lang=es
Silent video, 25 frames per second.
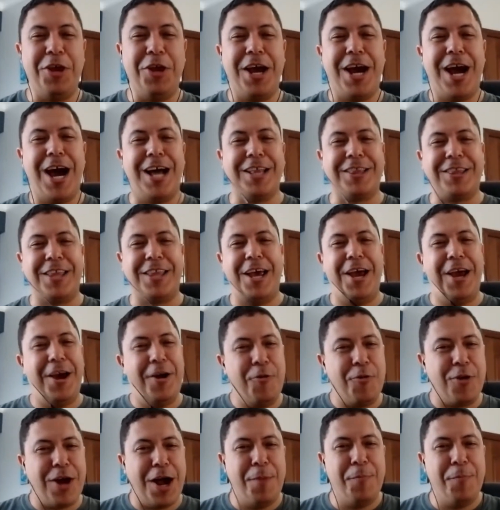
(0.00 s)
llegaste
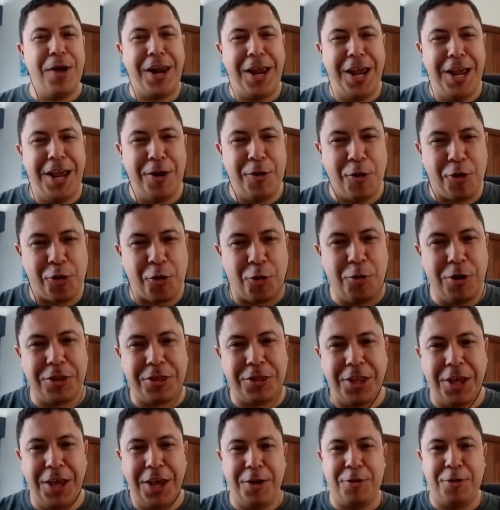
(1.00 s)
en un camerino,
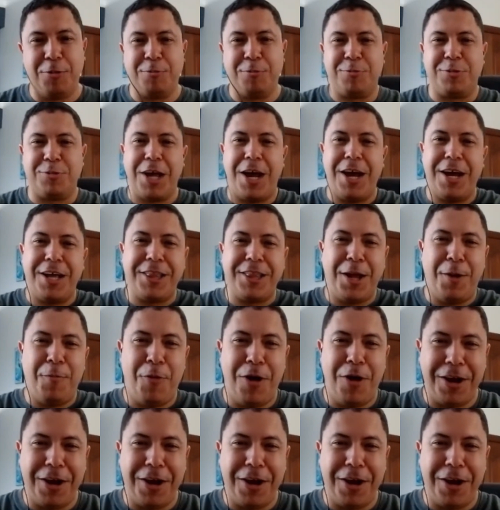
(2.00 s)
Robertico. O que no,